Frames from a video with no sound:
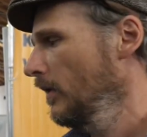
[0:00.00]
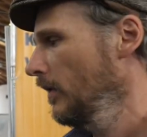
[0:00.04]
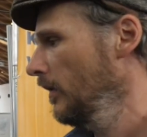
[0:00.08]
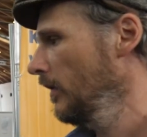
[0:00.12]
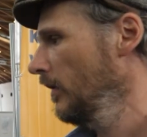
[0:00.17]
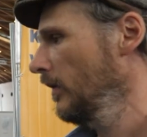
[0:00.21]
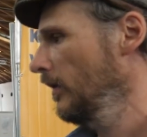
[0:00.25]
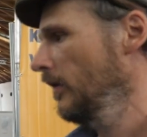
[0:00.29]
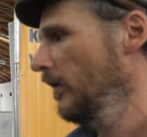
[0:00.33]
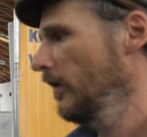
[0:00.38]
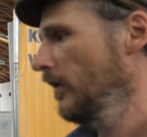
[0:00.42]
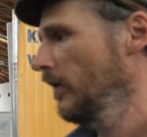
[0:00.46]

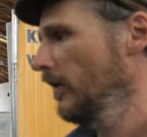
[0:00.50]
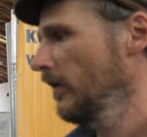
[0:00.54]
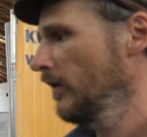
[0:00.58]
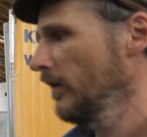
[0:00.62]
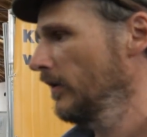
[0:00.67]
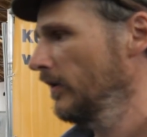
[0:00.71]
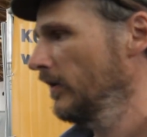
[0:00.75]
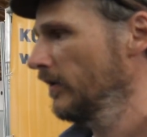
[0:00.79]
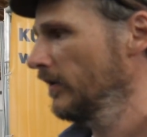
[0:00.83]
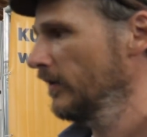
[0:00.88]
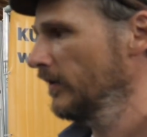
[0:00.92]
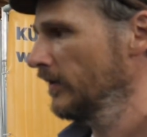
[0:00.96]

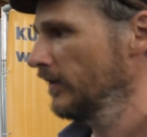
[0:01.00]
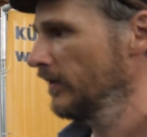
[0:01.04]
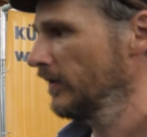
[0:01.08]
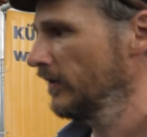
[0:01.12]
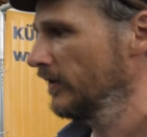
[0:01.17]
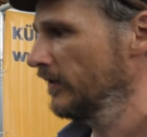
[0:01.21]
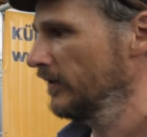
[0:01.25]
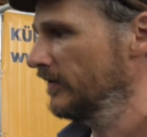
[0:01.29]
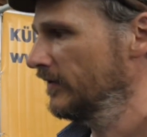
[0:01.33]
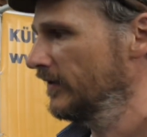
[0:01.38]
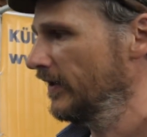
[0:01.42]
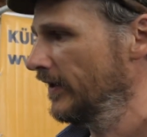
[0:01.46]

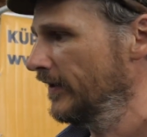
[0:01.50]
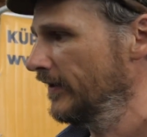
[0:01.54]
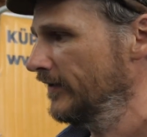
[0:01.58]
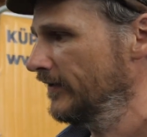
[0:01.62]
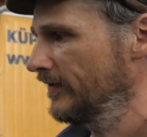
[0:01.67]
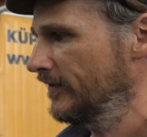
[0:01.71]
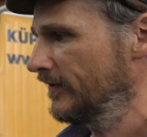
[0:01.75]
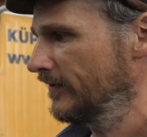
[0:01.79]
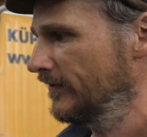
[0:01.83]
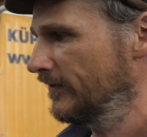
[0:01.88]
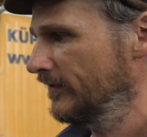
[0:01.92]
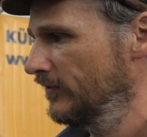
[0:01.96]
Äh,
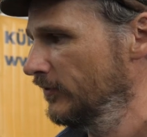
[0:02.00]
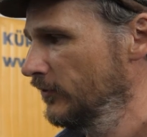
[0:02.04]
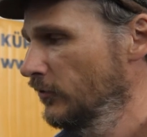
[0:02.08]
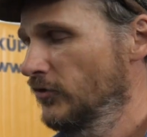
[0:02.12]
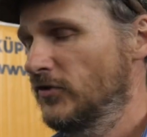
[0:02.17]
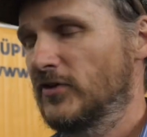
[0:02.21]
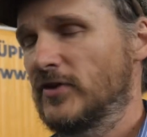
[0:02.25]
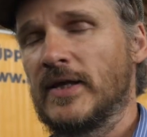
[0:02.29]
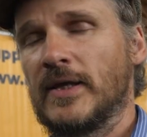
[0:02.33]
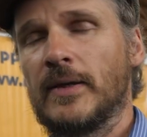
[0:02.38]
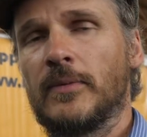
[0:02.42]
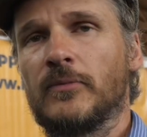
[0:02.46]
das
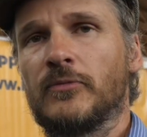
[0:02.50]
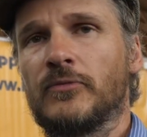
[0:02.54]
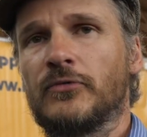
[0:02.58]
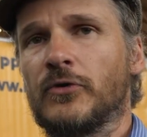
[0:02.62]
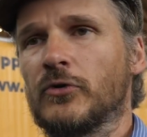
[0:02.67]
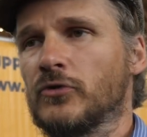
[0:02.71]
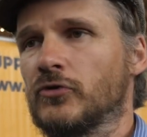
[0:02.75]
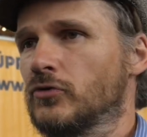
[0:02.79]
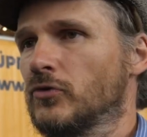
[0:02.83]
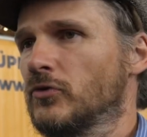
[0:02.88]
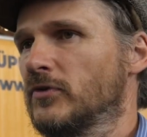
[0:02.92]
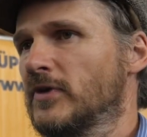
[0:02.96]
System
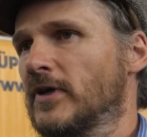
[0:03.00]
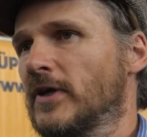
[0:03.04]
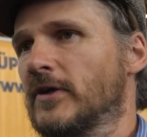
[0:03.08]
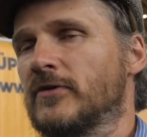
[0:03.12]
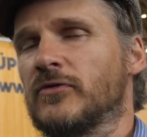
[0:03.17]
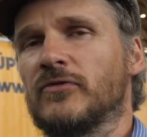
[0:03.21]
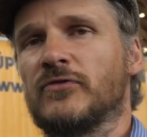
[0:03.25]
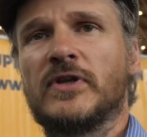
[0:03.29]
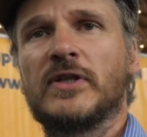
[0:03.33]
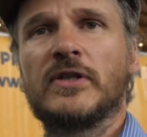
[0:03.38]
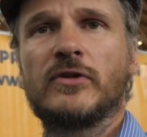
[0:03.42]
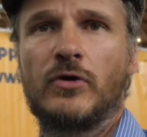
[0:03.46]

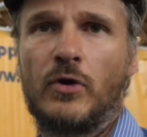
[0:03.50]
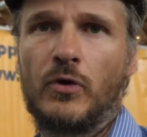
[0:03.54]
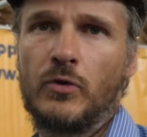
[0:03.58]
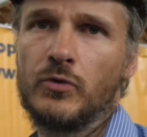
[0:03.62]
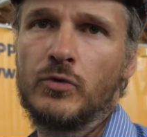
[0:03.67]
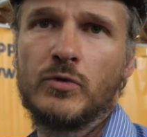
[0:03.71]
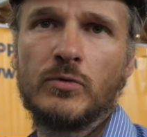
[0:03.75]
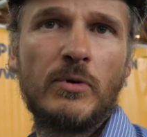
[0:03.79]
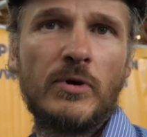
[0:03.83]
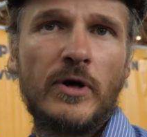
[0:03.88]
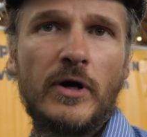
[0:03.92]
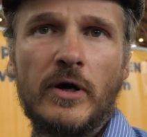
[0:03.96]
funktioniert
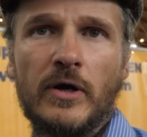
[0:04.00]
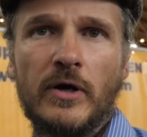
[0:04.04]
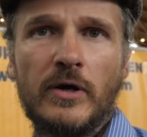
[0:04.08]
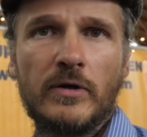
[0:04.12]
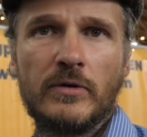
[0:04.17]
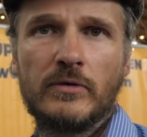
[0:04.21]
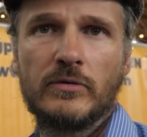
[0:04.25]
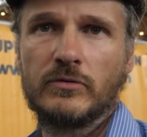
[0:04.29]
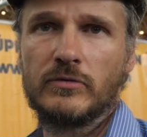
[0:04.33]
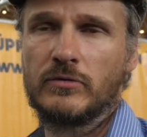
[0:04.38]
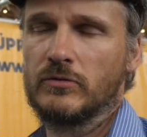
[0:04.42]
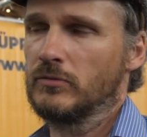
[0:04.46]

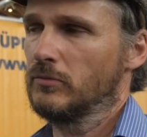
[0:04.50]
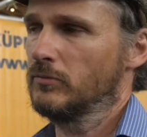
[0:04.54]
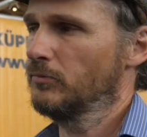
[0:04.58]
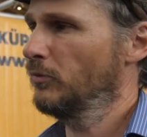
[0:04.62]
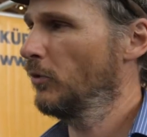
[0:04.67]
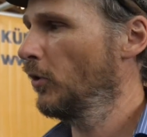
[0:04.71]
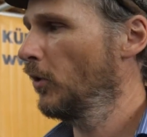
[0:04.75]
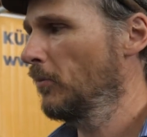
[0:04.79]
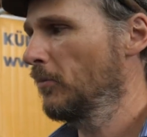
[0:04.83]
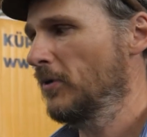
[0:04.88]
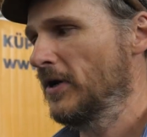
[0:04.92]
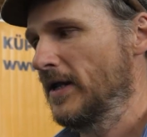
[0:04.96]
winterüber
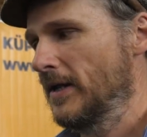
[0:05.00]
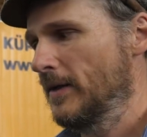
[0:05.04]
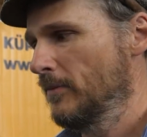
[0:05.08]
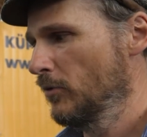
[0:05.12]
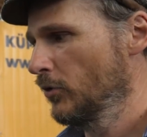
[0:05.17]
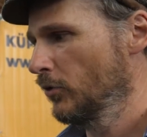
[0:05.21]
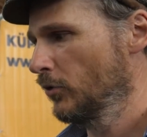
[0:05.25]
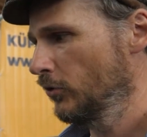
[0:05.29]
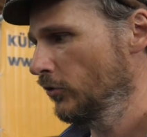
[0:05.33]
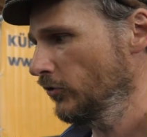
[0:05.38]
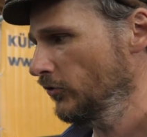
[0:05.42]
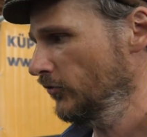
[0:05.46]

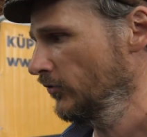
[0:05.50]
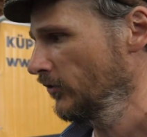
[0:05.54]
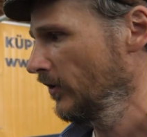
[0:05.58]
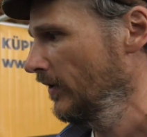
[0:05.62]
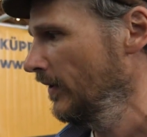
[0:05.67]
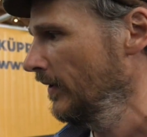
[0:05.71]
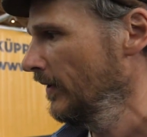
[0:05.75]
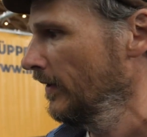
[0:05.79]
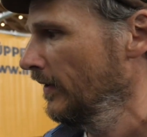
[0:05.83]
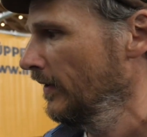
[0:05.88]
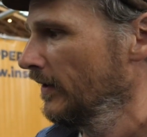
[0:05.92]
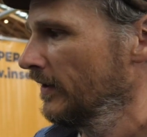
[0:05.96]
problemlos,
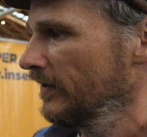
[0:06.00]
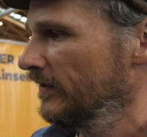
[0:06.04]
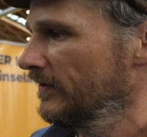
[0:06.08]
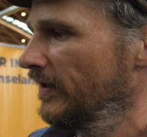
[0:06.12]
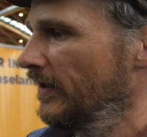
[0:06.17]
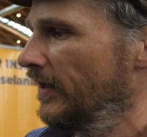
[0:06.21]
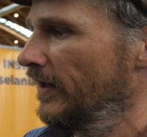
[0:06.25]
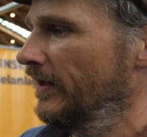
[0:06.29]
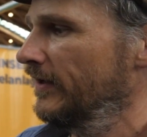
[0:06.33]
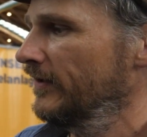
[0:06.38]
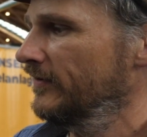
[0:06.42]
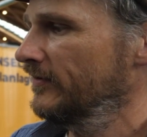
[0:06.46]

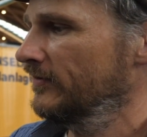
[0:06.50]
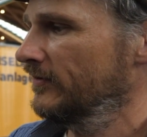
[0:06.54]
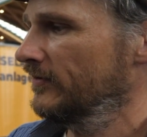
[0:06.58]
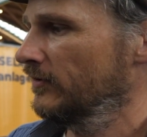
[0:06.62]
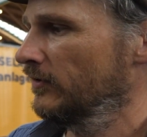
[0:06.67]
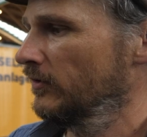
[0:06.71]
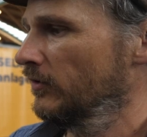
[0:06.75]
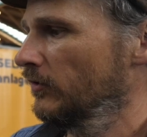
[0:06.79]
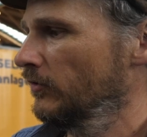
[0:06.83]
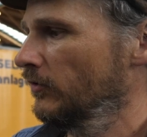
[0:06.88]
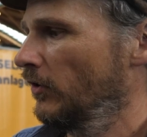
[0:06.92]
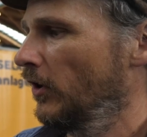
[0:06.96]
da
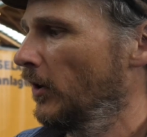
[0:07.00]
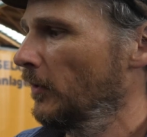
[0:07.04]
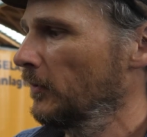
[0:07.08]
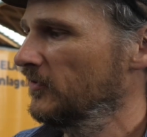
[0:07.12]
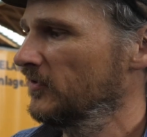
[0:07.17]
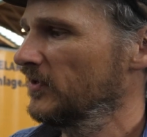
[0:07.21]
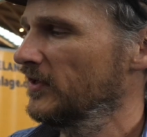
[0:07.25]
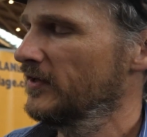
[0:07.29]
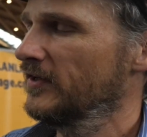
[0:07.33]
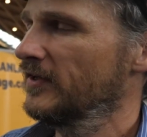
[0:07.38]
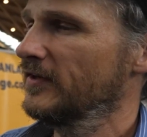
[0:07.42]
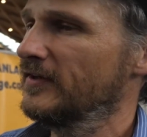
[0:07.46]
es äh,
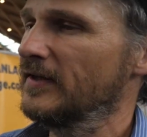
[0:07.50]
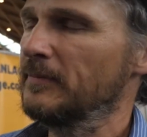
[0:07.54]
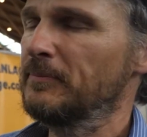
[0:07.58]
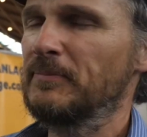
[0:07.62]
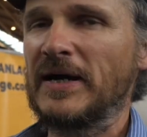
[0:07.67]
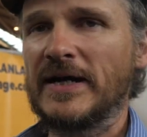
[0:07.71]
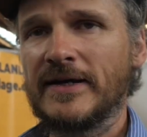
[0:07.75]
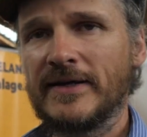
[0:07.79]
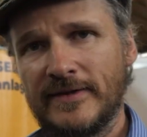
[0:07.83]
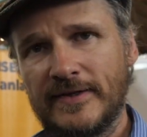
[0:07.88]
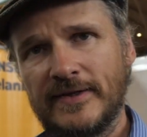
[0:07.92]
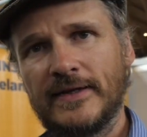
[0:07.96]
hauptsächlich die
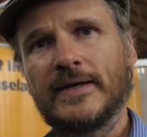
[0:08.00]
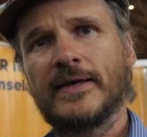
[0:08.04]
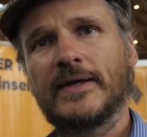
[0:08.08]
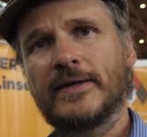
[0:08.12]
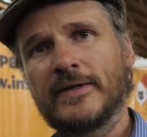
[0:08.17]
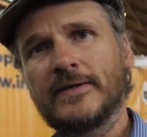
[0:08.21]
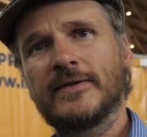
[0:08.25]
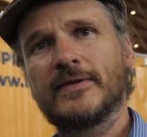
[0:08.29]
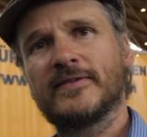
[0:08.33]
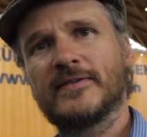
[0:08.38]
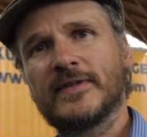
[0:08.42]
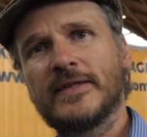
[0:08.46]

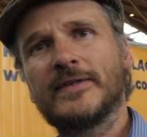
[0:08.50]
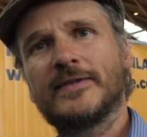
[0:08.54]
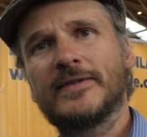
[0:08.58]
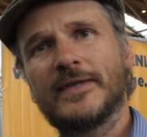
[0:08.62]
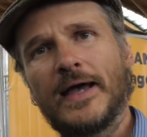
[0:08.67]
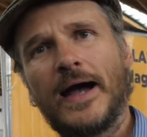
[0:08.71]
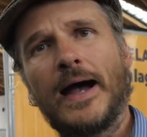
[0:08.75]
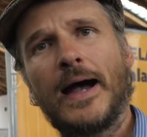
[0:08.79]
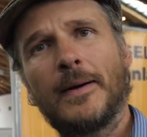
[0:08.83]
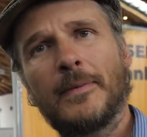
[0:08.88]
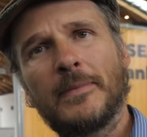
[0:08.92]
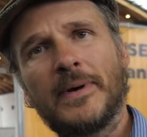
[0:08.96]
Bakterien sind,
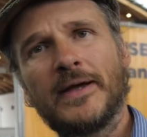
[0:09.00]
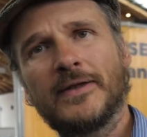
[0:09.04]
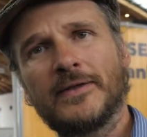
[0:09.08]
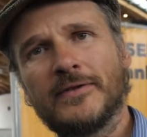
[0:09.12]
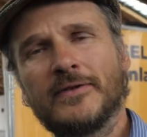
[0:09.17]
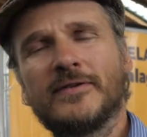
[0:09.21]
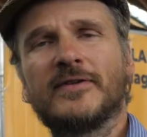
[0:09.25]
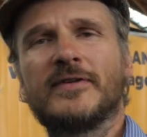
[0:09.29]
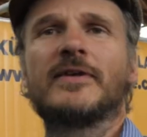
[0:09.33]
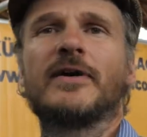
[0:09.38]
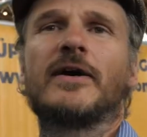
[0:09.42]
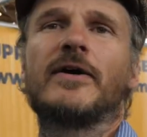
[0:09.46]
die
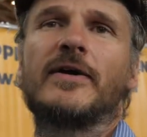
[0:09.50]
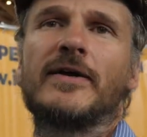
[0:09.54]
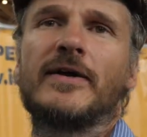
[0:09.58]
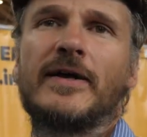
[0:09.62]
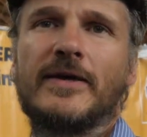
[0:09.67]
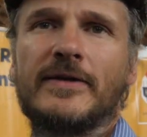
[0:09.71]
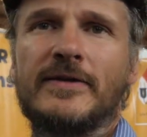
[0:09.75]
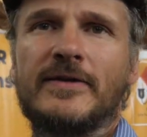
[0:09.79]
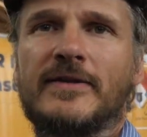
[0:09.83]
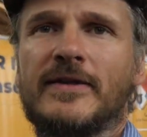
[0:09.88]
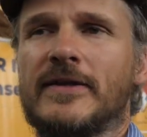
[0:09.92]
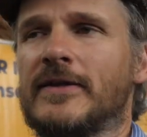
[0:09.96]
arbeiten, die
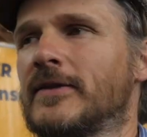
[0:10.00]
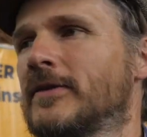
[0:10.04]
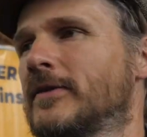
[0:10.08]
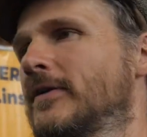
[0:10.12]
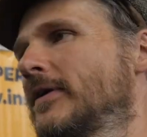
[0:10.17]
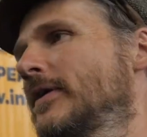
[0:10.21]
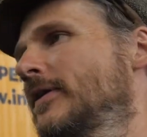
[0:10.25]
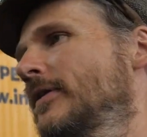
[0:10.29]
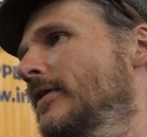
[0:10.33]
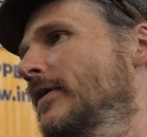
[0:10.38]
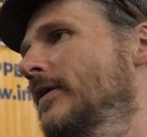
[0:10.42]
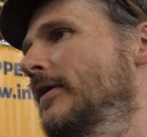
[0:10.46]
in, den,
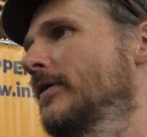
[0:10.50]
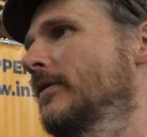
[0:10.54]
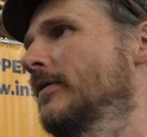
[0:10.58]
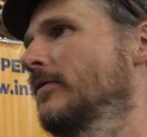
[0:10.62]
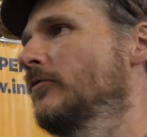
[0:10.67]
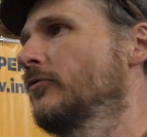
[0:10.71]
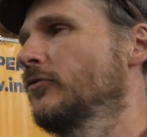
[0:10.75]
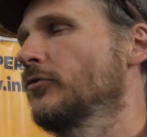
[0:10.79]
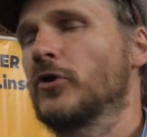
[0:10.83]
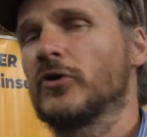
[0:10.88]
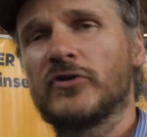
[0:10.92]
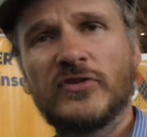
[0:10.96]
in
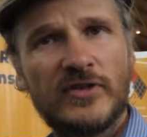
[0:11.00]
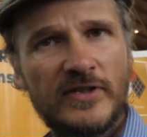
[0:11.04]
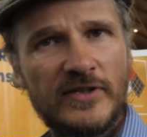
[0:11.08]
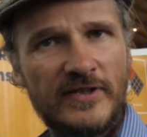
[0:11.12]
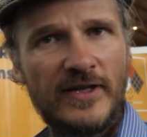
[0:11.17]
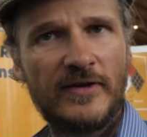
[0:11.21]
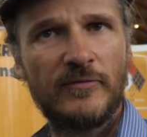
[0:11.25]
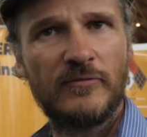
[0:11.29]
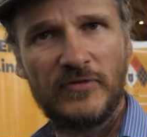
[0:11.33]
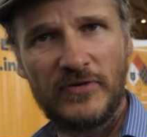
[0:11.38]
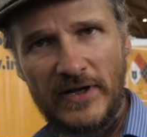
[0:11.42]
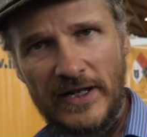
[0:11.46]
den
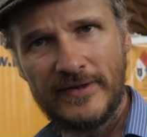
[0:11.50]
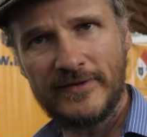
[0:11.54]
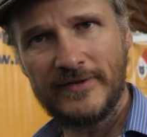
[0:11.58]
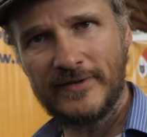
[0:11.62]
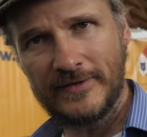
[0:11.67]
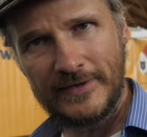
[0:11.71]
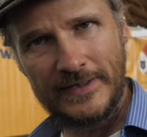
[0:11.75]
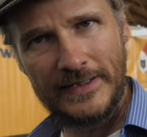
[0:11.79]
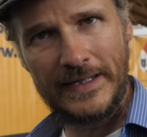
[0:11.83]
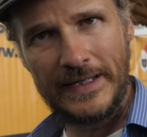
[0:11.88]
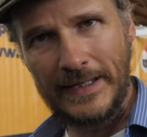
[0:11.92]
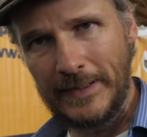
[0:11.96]
Wurzeln der
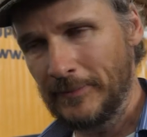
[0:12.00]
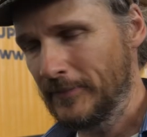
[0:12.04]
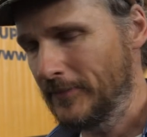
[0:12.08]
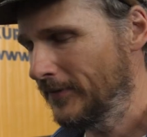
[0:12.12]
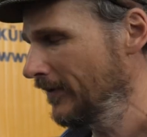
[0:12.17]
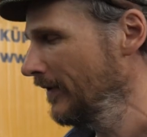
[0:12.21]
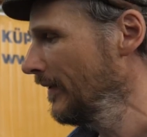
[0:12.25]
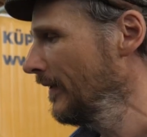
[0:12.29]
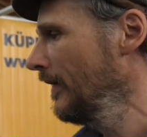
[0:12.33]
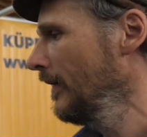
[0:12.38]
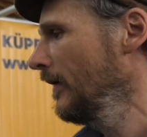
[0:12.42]
Pflanzen leben.